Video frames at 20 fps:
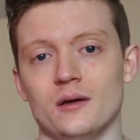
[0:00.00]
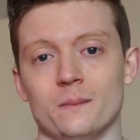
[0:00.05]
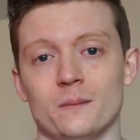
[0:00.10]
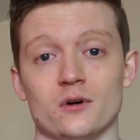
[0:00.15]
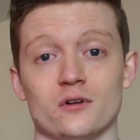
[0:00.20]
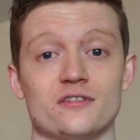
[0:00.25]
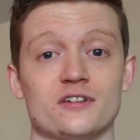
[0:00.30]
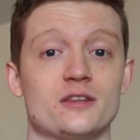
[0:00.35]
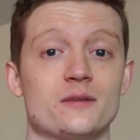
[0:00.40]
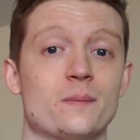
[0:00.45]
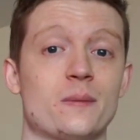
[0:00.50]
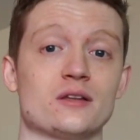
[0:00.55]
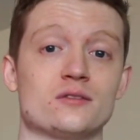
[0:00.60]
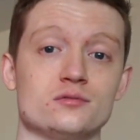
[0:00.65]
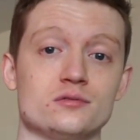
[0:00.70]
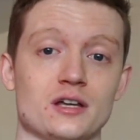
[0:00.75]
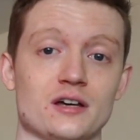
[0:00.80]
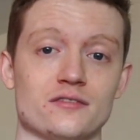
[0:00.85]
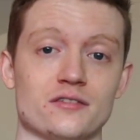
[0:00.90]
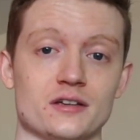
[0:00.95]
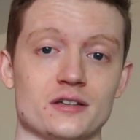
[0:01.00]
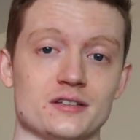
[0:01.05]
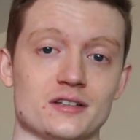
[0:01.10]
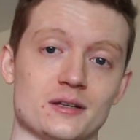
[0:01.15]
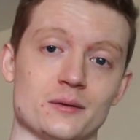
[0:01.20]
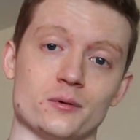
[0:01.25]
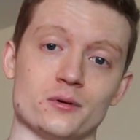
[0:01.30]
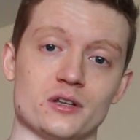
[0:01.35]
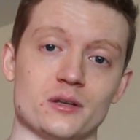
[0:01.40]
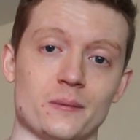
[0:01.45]
mais en fait pas tout à fait, ça
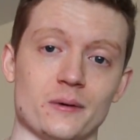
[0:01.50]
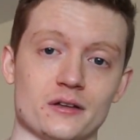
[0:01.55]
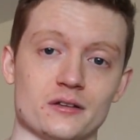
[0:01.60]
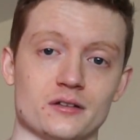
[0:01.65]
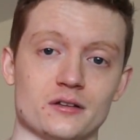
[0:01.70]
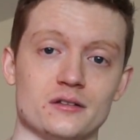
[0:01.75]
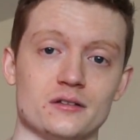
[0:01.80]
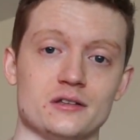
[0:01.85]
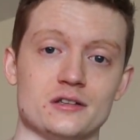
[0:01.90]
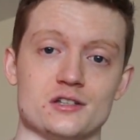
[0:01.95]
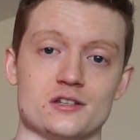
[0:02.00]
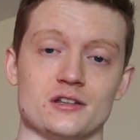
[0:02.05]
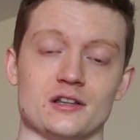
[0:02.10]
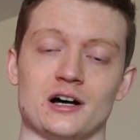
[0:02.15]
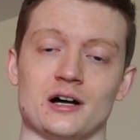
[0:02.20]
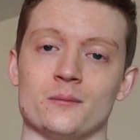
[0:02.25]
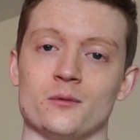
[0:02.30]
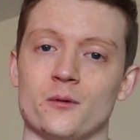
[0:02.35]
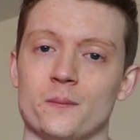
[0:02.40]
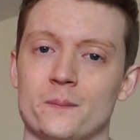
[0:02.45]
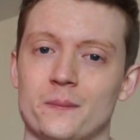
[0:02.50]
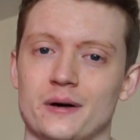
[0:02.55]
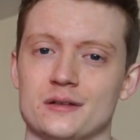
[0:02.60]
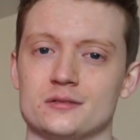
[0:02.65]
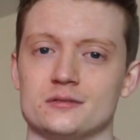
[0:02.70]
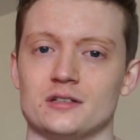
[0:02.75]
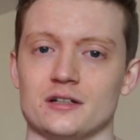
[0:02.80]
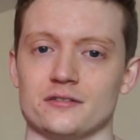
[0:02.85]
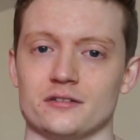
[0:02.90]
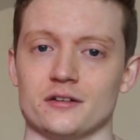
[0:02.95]
dépend des personnes et généralement pas
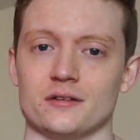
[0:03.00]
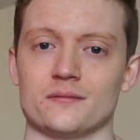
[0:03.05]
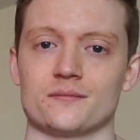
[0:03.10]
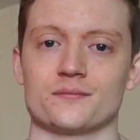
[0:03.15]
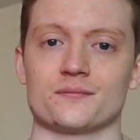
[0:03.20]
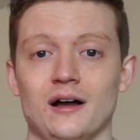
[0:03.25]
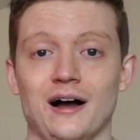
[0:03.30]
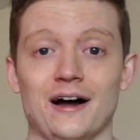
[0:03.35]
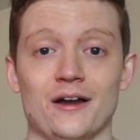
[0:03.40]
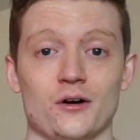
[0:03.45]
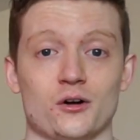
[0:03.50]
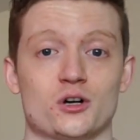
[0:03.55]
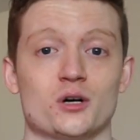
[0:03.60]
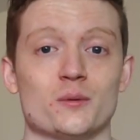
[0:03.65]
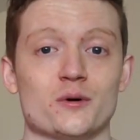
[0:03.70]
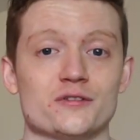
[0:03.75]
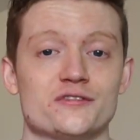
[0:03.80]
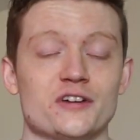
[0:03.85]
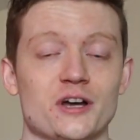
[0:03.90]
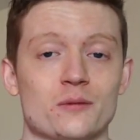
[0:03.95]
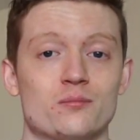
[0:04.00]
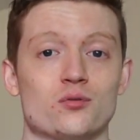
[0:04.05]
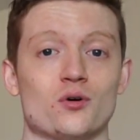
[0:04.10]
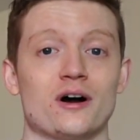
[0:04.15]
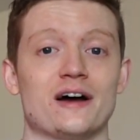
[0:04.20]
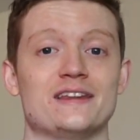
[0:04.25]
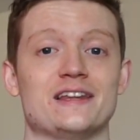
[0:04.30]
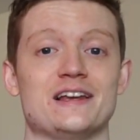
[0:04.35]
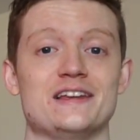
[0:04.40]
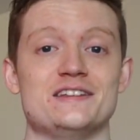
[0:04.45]
tout à fait. Alors comment faire
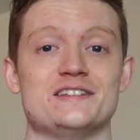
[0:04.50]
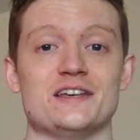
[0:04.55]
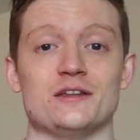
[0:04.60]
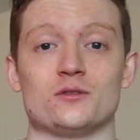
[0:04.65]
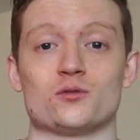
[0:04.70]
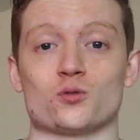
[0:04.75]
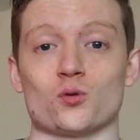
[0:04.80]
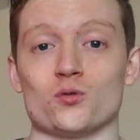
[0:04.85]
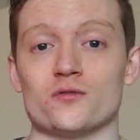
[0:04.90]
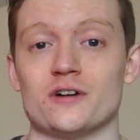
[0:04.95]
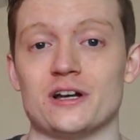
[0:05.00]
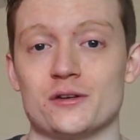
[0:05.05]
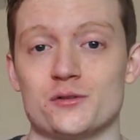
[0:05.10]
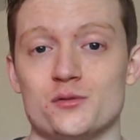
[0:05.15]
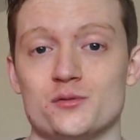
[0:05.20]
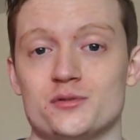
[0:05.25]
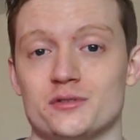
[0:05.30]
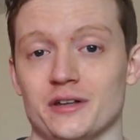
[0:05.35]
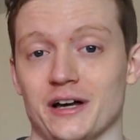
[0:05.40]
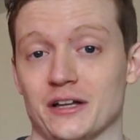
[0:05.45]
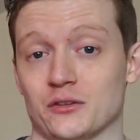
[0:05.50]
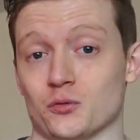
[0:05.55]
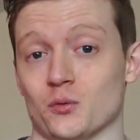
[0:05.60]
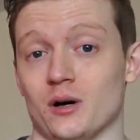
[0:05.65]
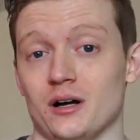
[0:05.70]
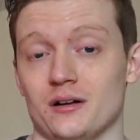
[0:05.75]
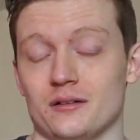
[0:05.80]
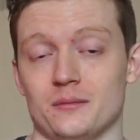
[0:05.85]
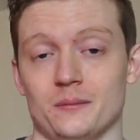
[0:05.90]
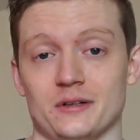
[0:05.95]
pour analyser ton valgus à
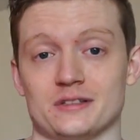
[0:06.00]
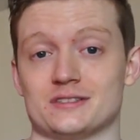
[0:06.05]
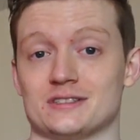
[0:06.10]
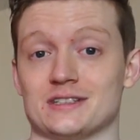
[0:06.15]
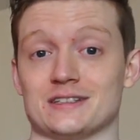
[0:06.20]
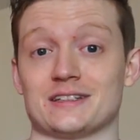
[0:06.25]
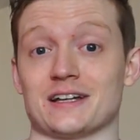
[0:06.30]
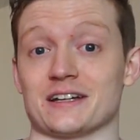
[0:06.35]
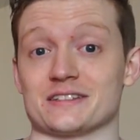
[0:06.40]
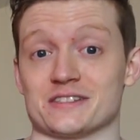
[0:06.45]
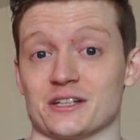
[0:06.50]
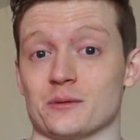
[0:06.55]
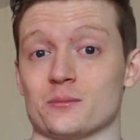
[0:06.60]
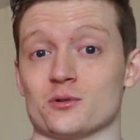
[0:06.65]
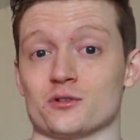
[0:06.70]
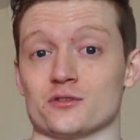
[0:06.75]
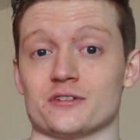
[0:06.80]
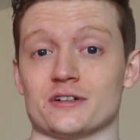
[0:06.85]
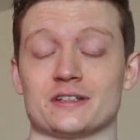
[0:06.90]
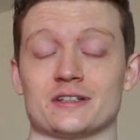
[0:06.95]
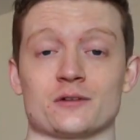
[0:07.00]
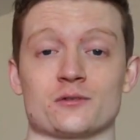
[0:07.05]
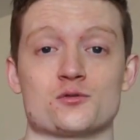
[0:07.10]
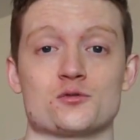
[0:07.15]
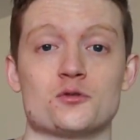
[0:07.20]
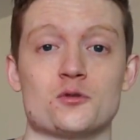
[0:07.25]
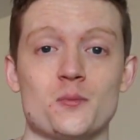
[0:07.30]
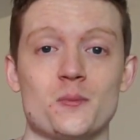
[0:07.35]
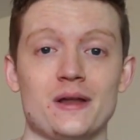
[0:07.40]
toi bah, C'est très simple en fait, hein. tu te